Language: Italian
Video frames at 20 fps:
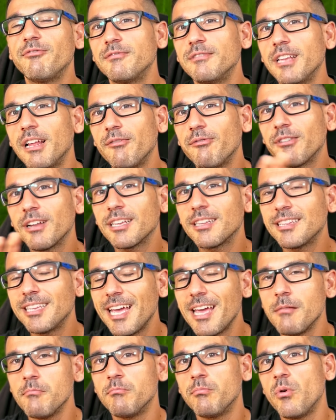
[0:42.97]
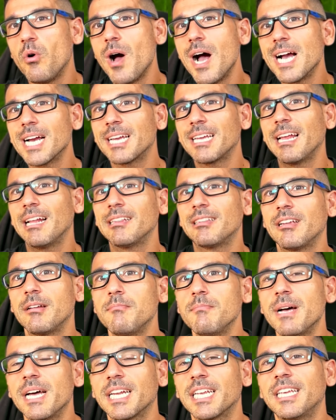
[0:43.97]
nel frattempo anche altre
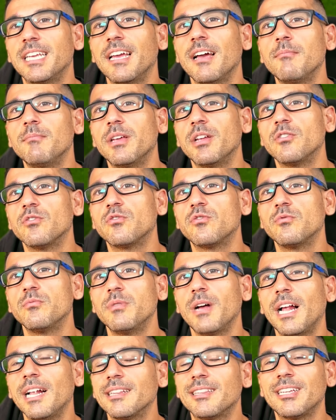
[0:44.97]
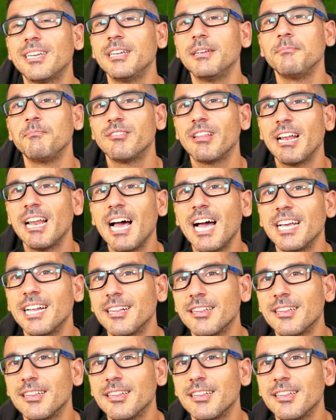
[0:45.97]
marchi abbiano sub- altri telai,